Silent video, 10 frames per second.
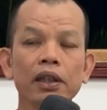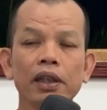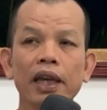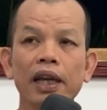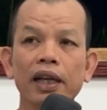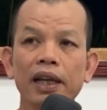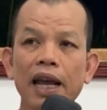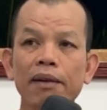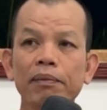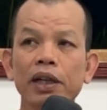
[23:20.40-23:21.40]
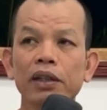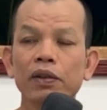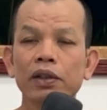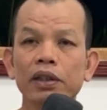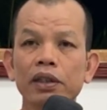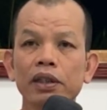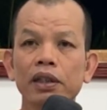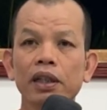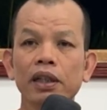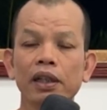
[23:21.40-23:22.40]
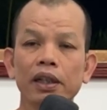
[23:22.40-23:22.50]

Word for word: นี่ แค่แต่ท่านเบื้องต้นี่ซื้อแต่